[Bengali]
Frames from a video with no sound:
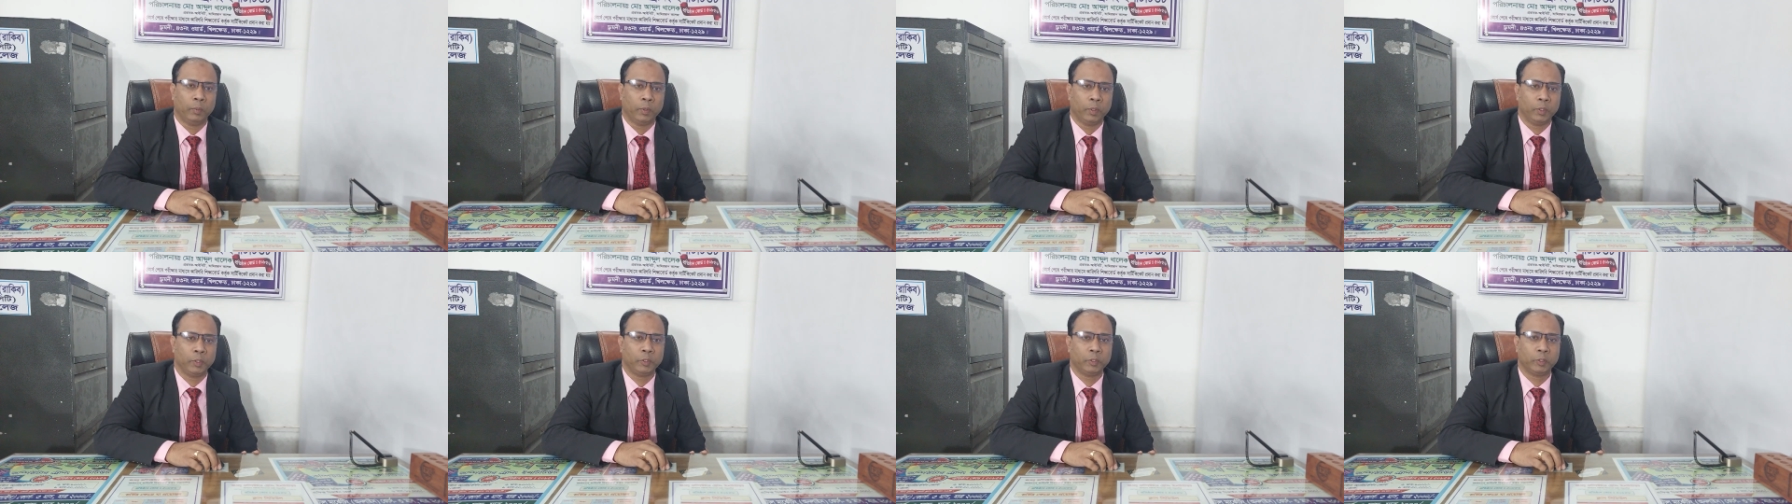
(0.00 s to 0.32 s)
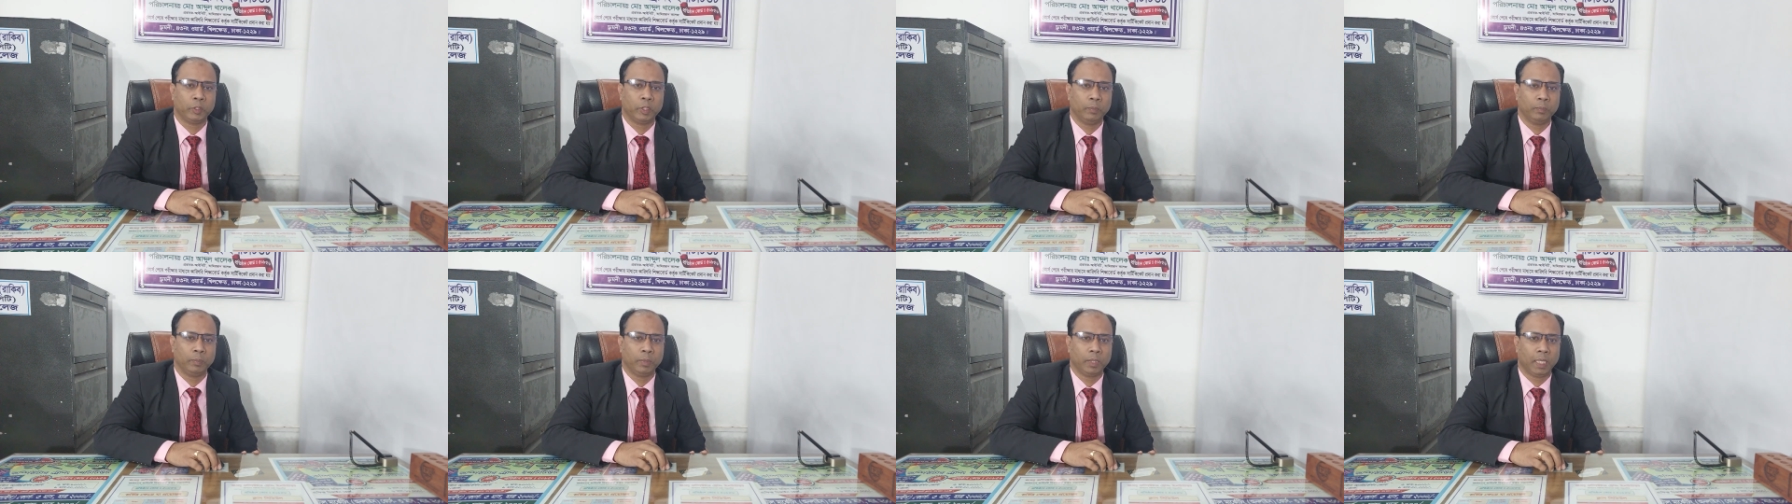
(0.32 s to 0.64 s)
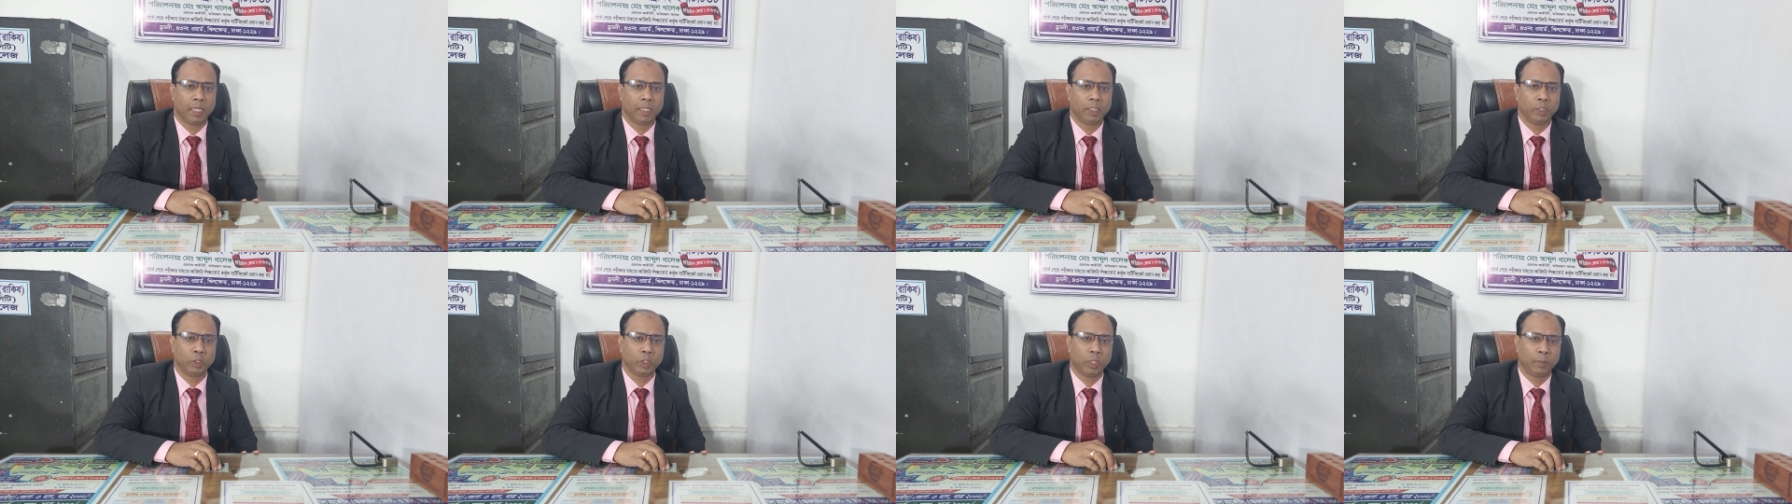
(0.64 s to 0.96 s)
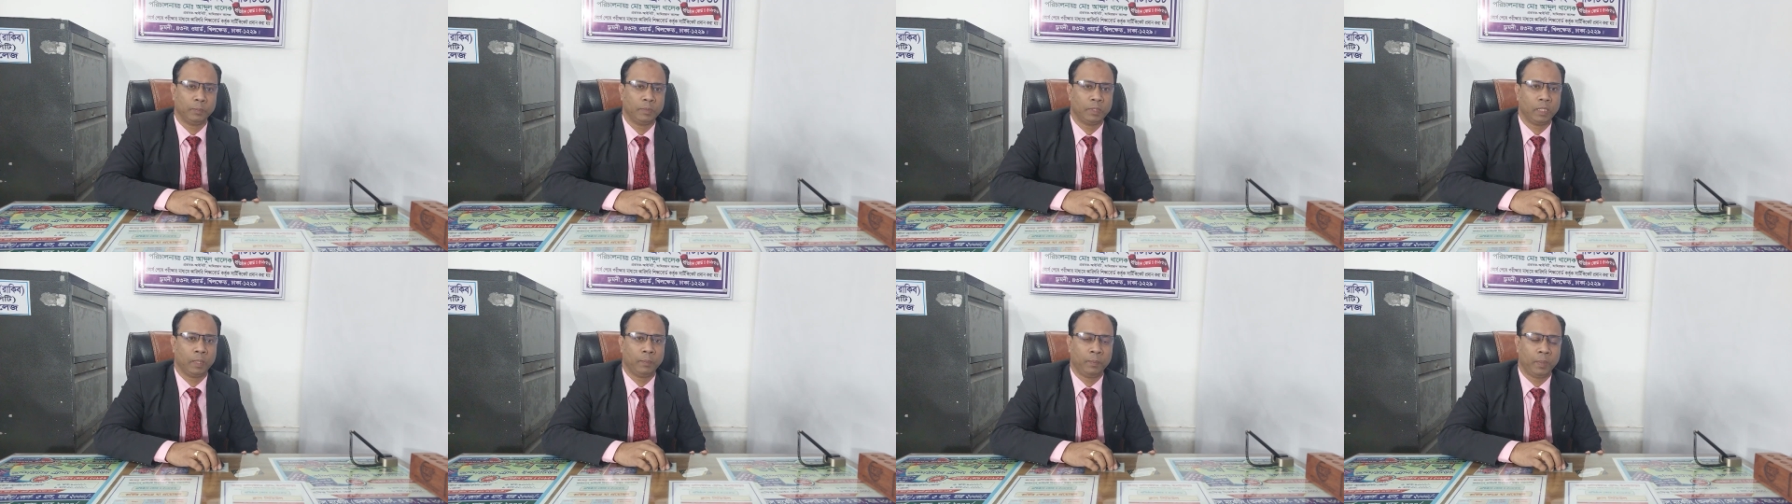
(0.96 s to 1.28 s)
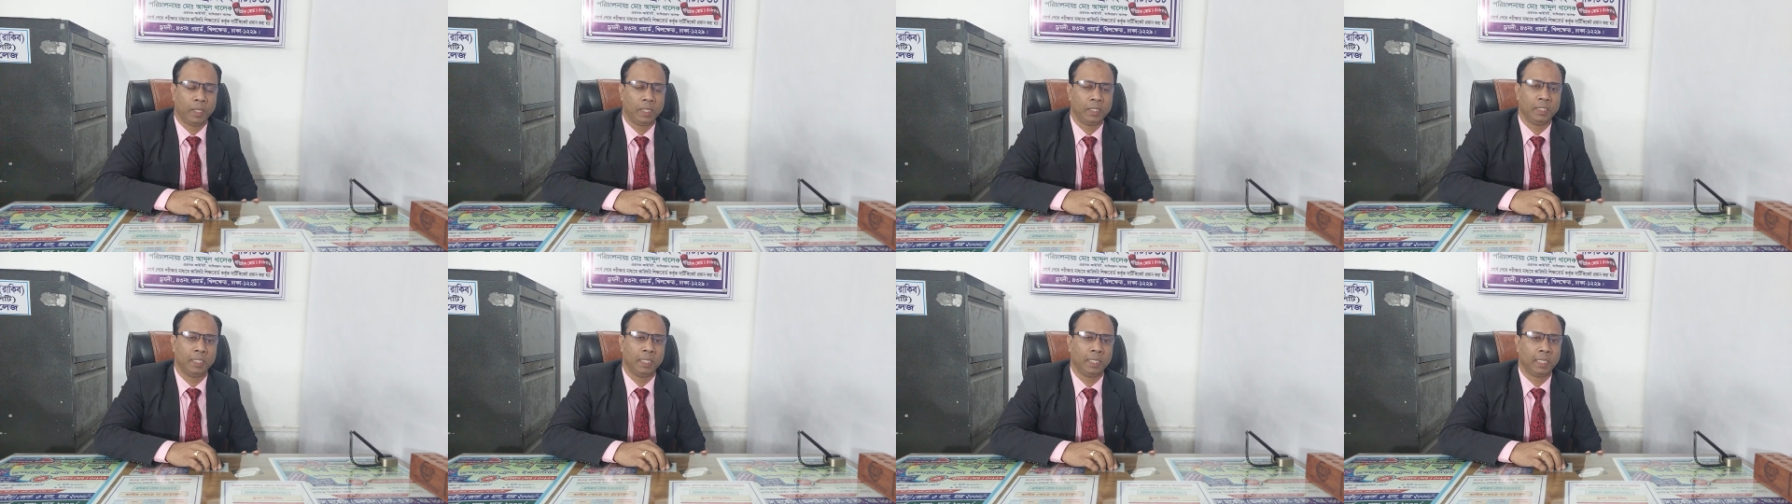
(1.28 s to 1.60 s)
পরিশ্রমটাই সবচেয়ে
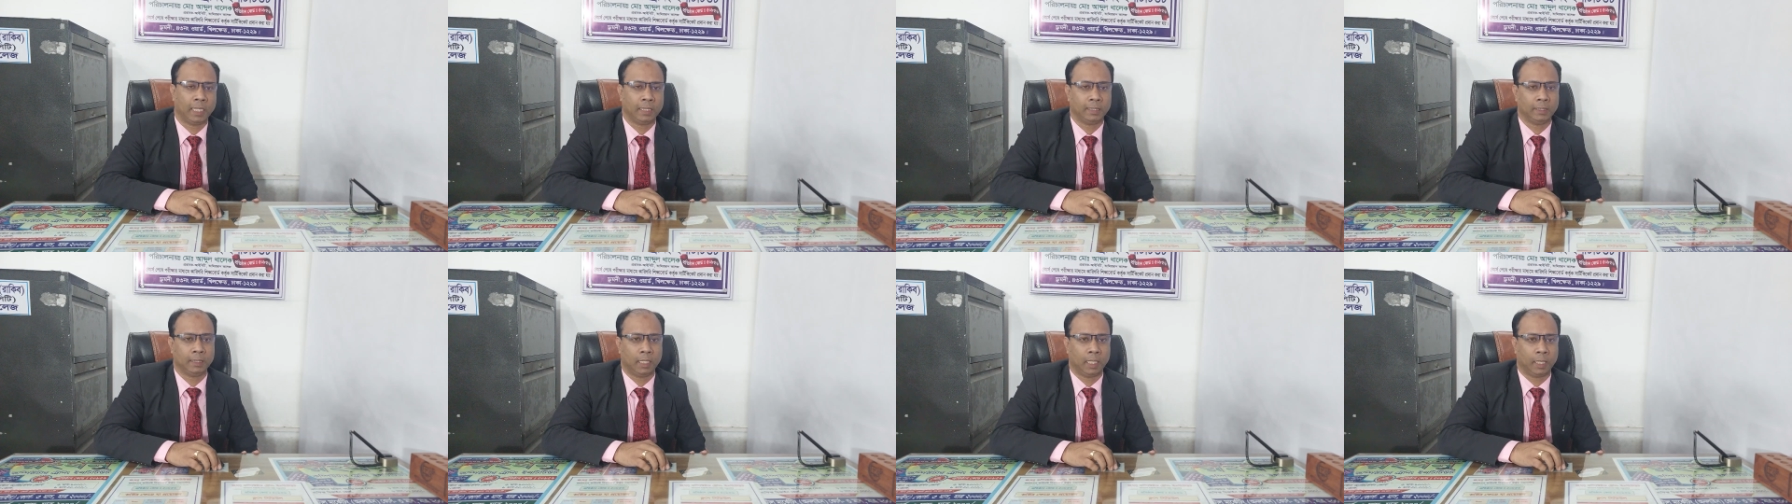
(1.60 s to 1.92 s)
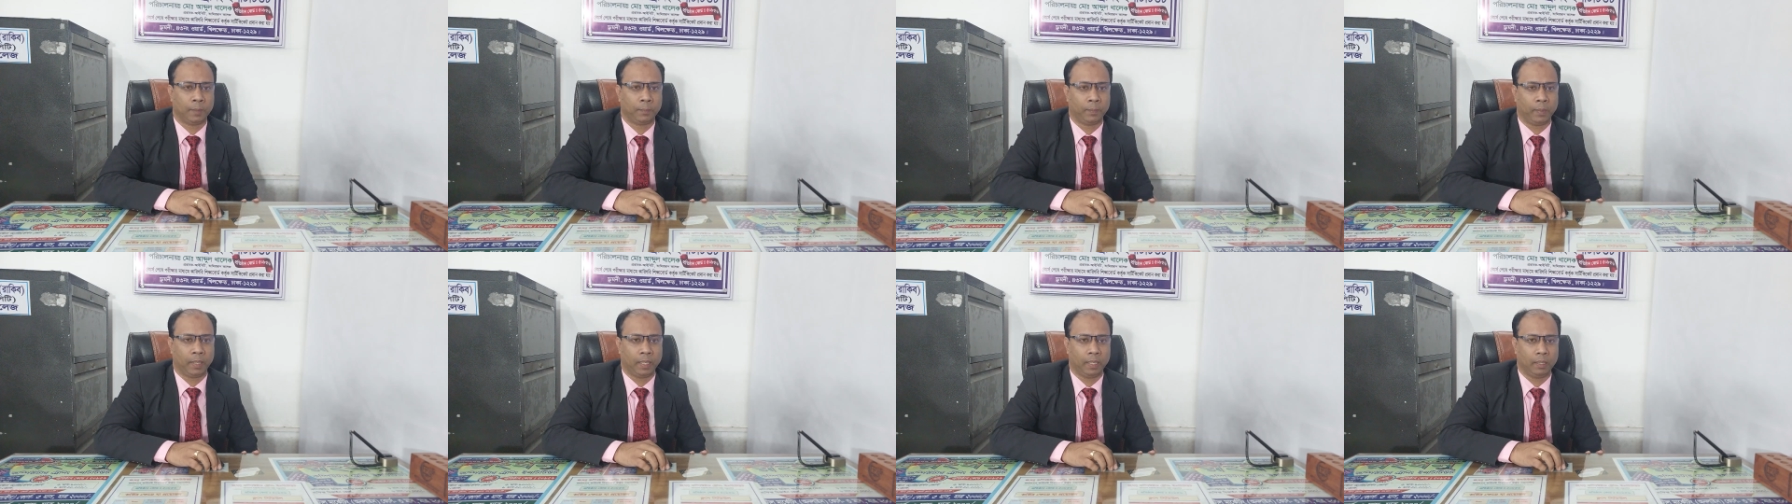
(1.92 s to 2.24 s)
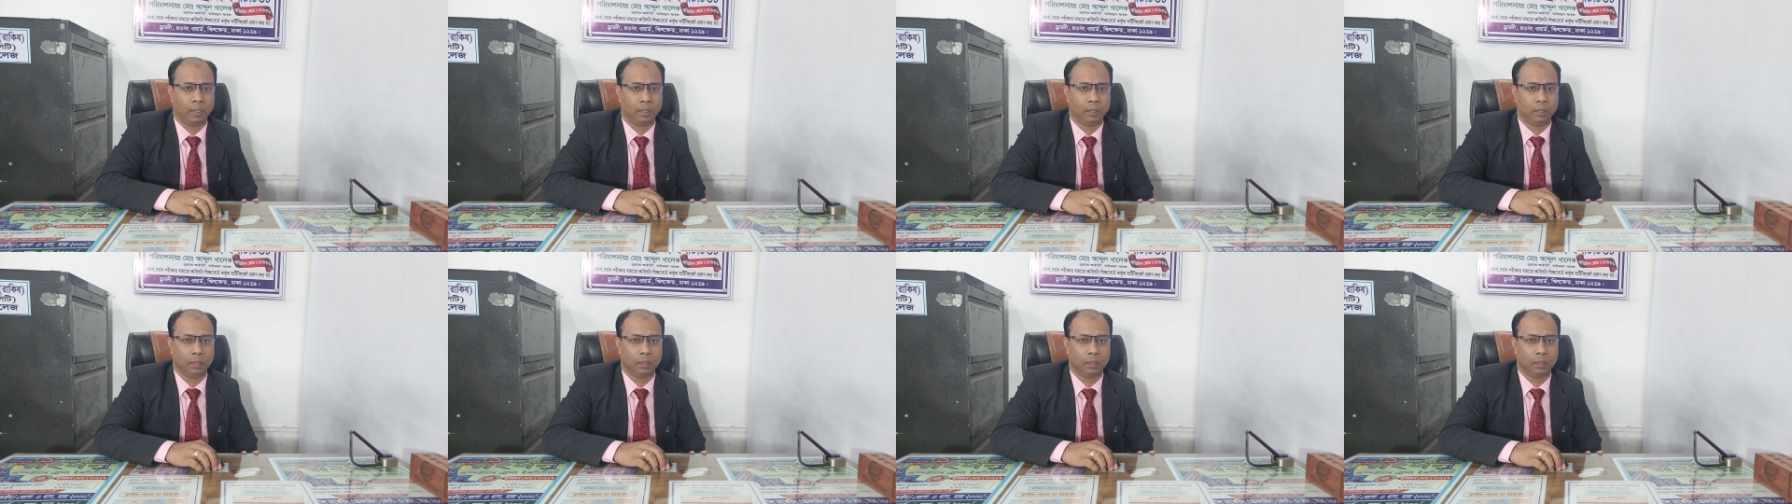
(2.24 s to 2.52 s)
বেশি কাজে লাগবে